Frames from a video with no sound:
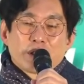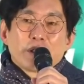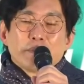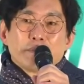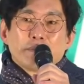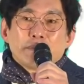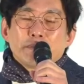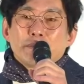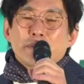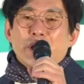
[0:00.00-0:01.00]
지금
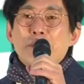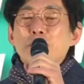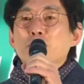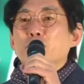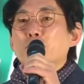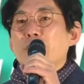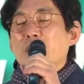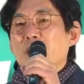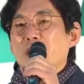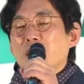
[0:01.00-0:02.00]
대한민국
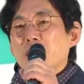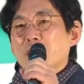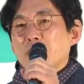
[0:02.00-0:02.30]
국회가